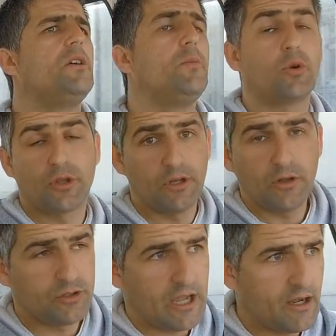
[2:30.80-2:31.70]
porque
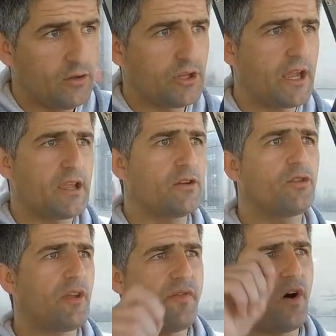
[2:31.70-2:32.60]
não tem, não tem, não
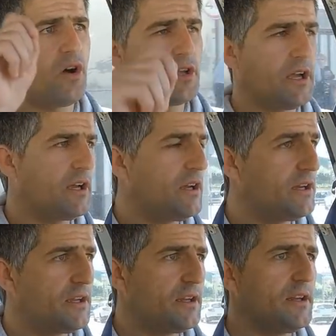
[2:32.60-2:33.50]
tem folga
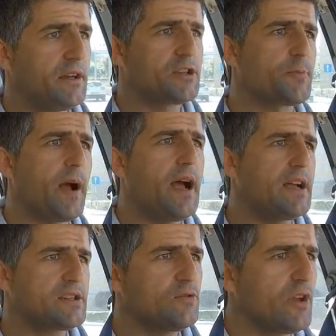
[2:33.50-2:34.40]
eh, nas
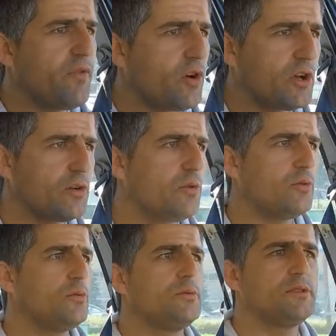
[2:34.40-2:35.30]
pás, não tem folga
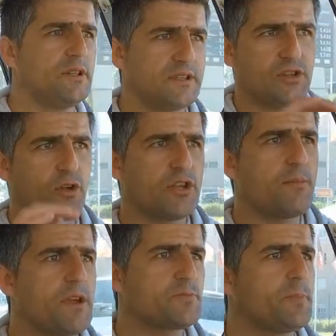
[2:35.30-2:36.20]
no. Eh, só tem
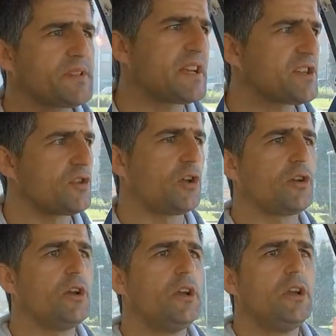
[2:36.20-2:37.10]
mesmo passagem de óleo.
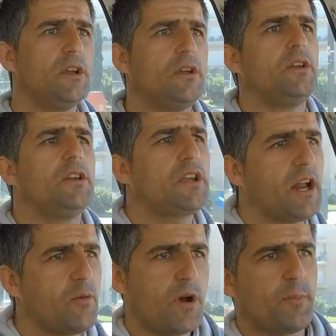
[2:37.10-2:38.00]
E que
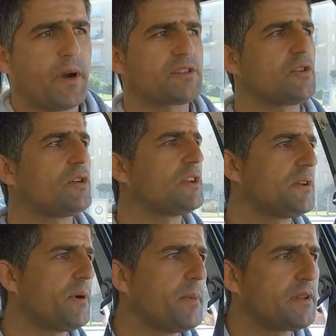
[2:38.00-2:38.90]
era uma reparação
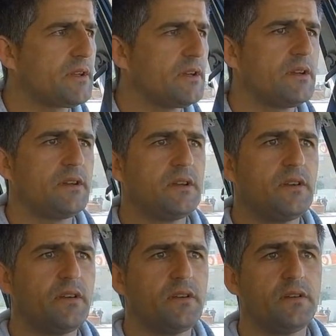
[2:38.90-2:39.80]
relativamente
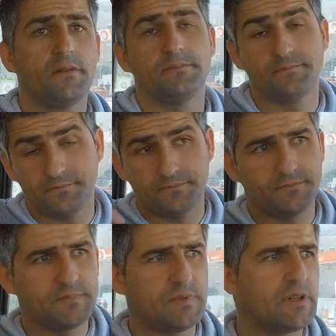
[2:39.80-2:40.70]

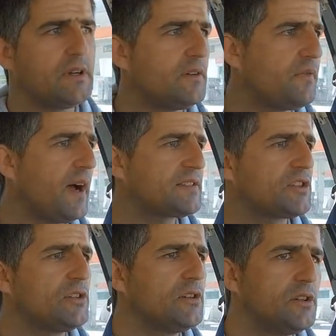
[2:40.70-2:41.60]
eh,
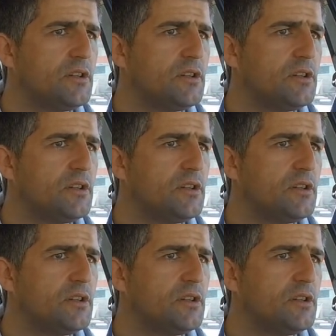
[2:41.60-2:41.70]
fácil,